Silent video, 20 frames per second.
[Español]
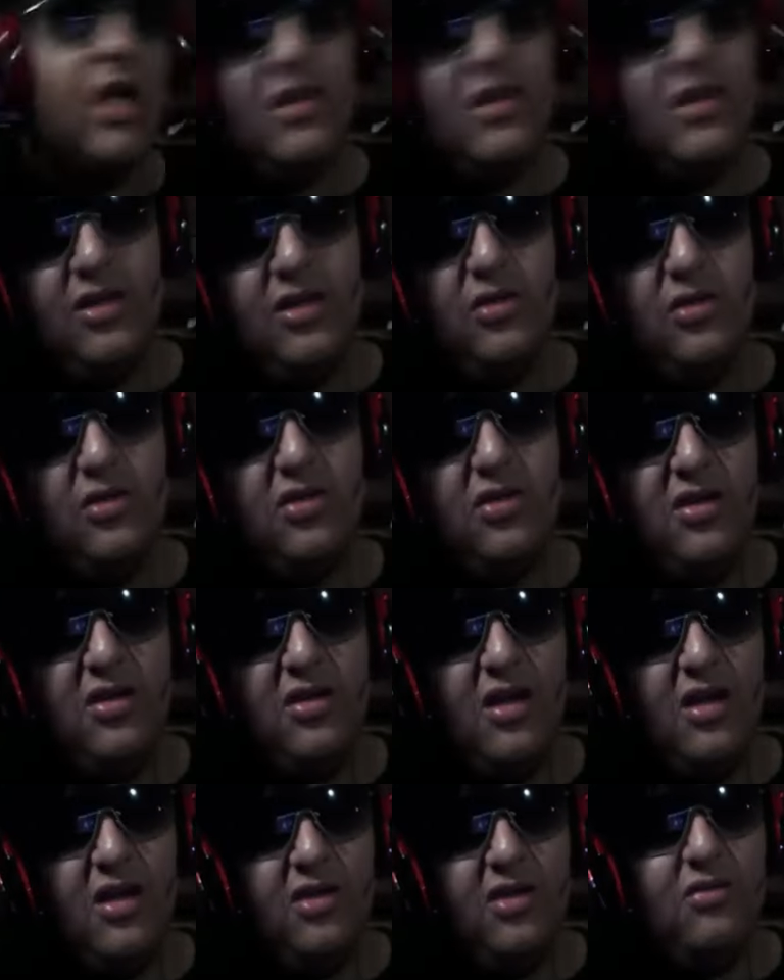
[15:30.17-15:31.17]
Ah, TikTok
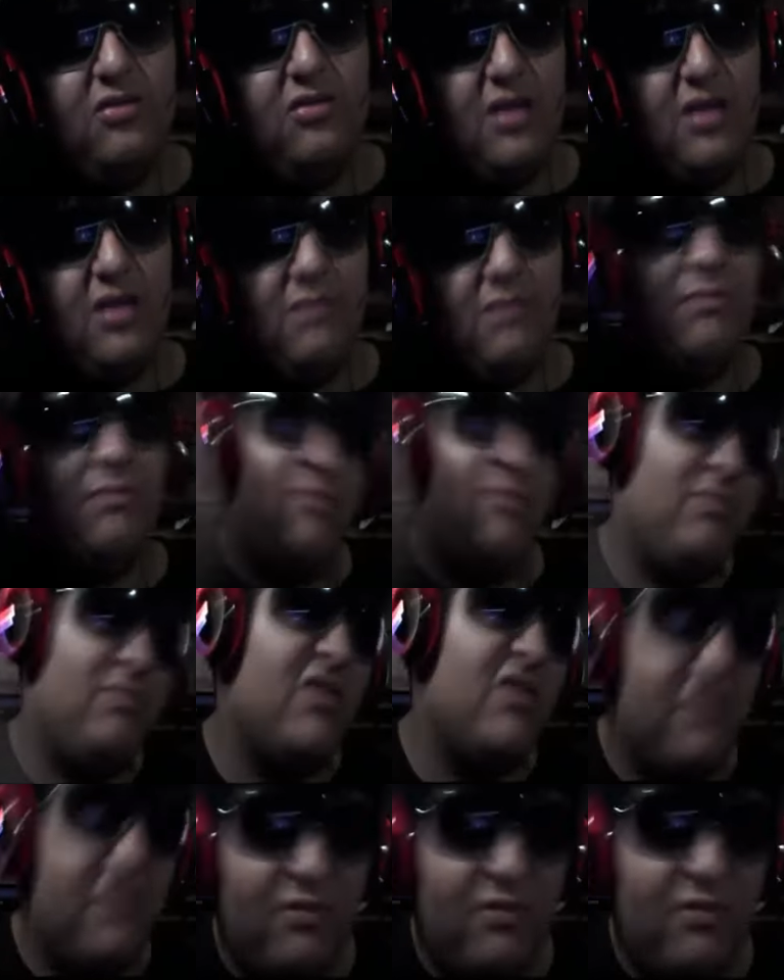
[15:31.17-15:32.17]
sí es una
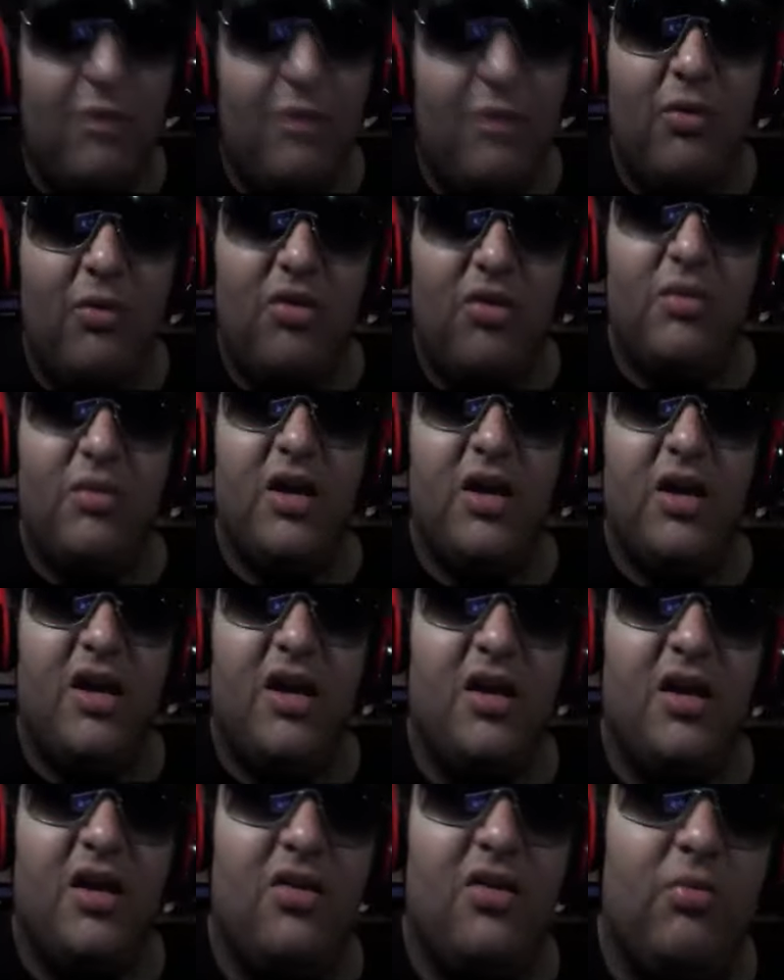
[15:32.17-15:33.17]
plataforma un poco
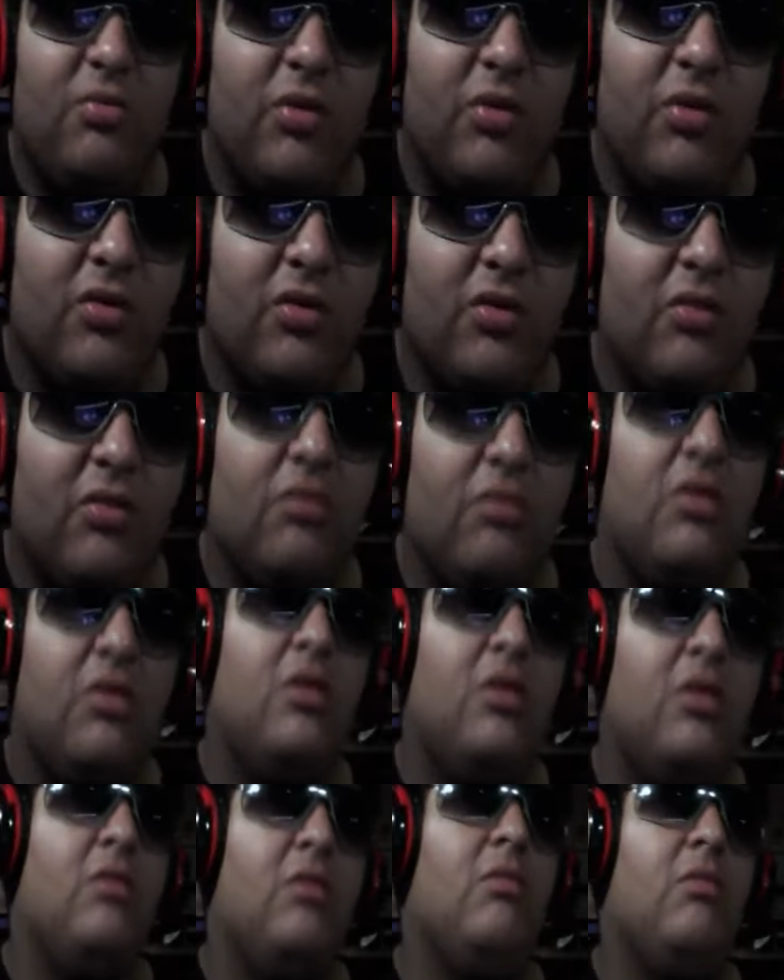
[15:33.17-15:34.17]
meada, ¿no? Pero
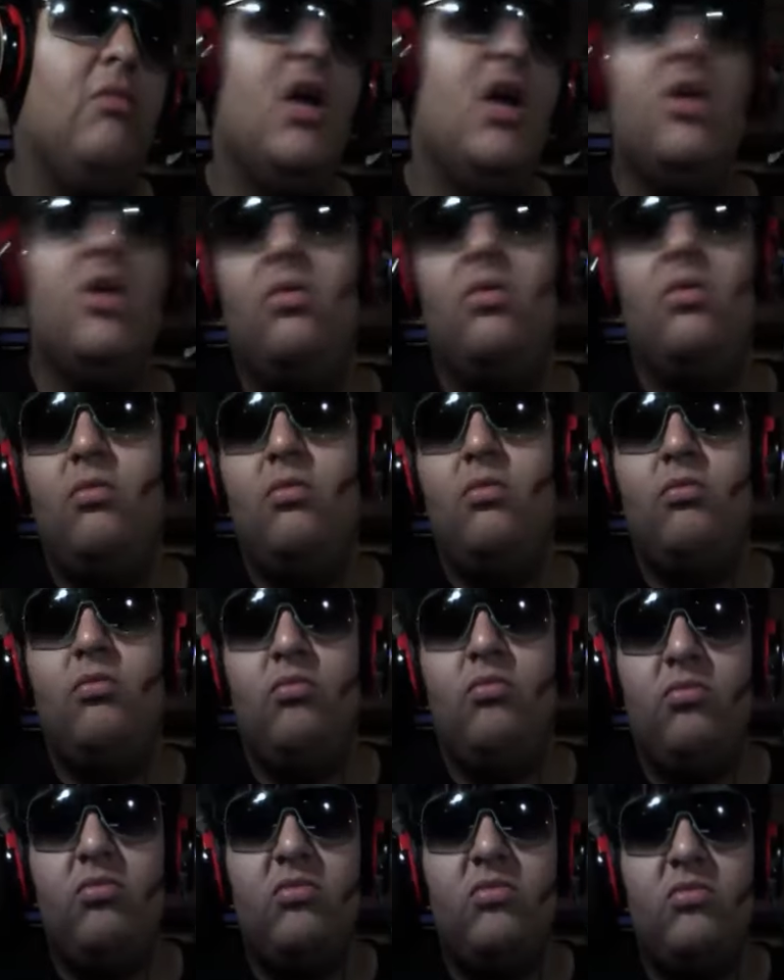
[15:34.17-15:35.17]
bueno,
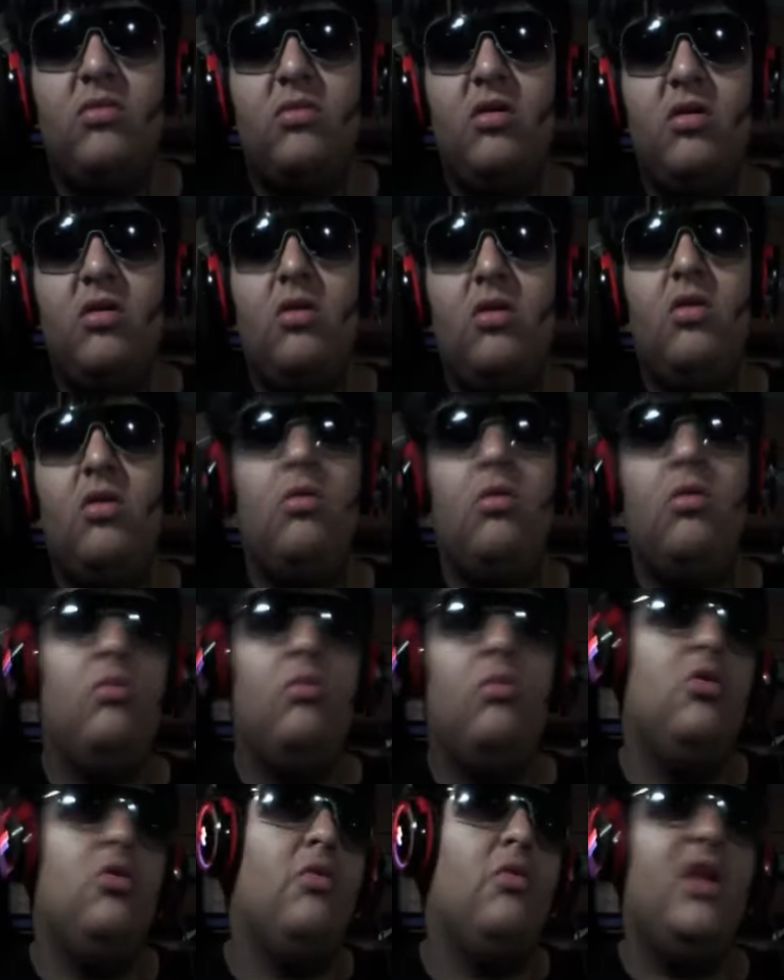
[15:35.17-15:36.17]
un
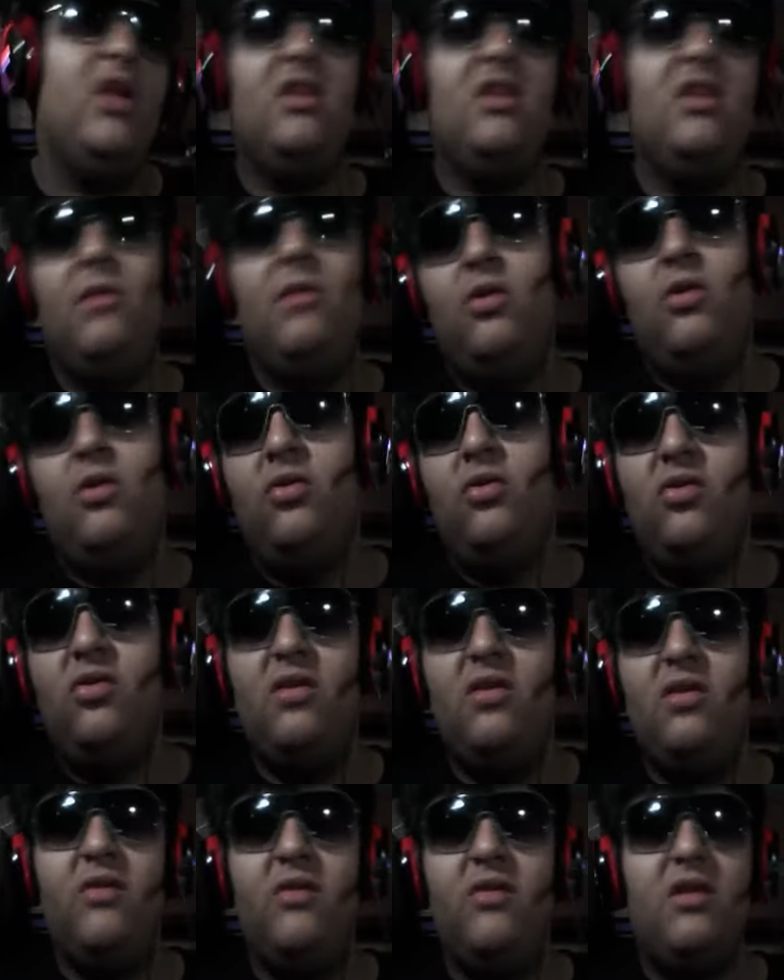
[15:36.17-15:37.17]
unos 20
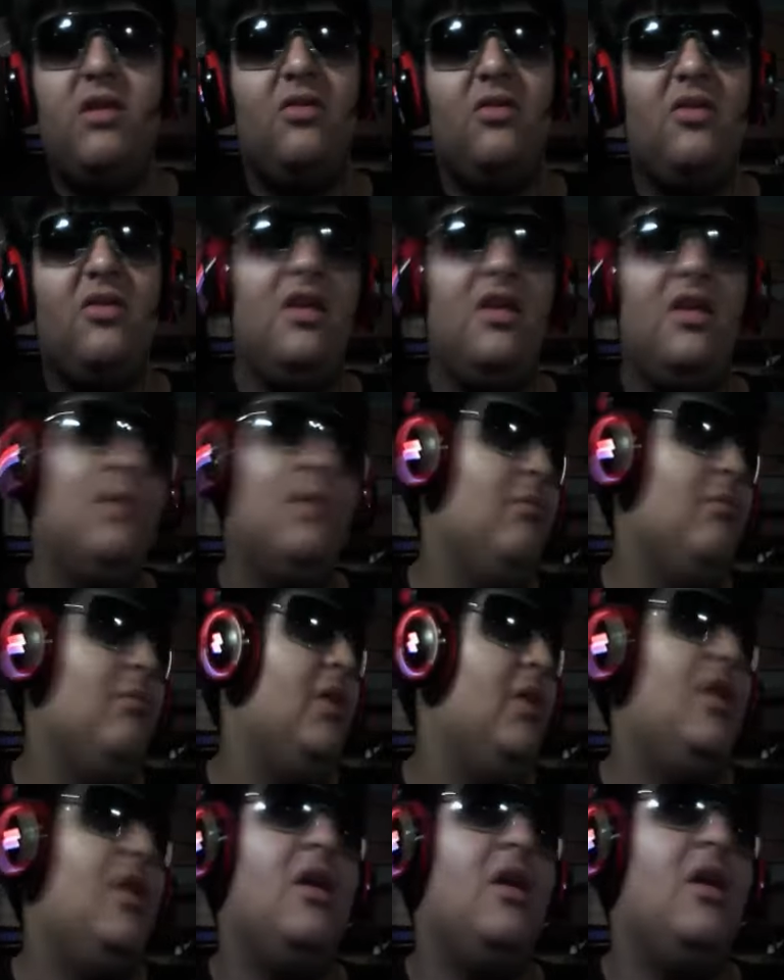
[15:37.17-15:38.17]
minutos de ver, no sé, en
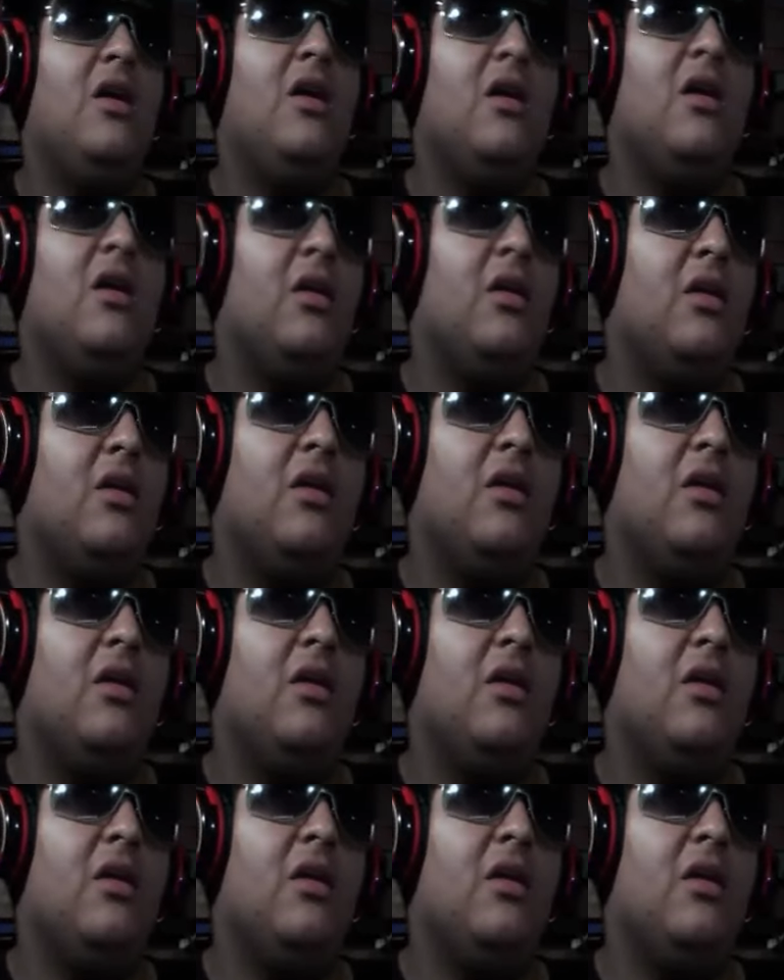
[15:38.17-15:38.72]
minas,